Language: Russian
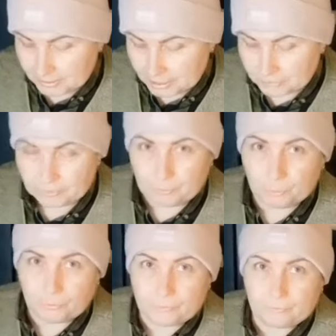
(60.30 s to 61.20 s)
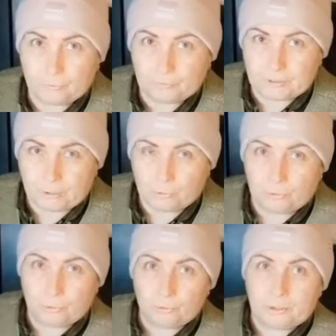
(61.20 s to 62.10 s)
Высаживать буду вот
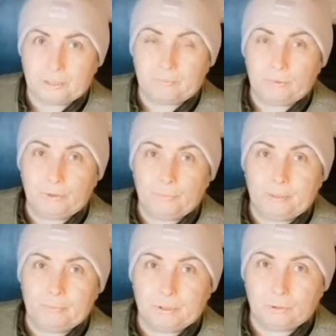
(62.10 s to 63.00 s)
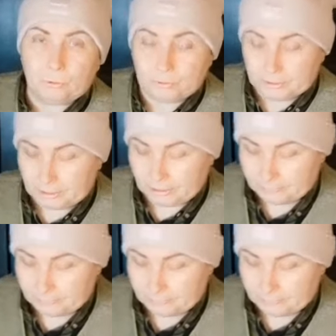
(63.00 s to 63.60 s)
такой грунт. Это мой любимый грунт,